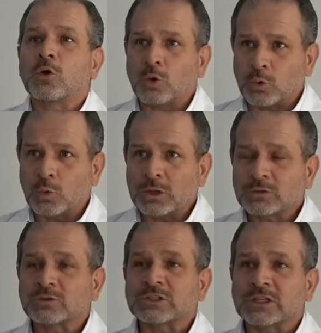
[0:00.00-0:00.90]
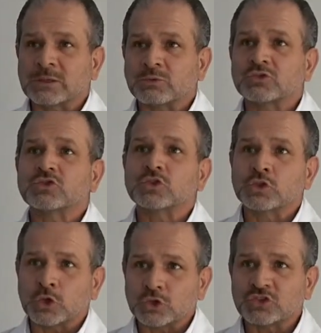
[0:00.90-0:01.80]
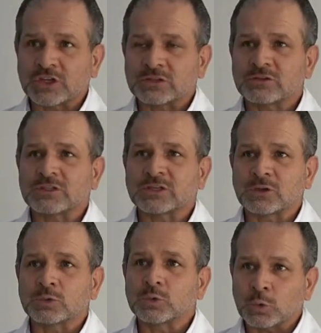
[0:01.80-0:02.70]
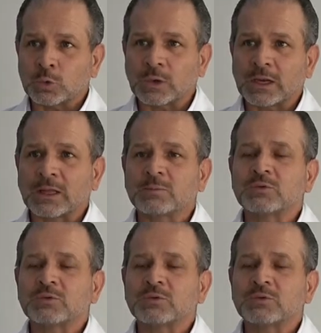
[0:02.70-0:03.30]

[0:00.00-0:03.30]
Cogua, donde tenemos dos centros de salud, uno en cada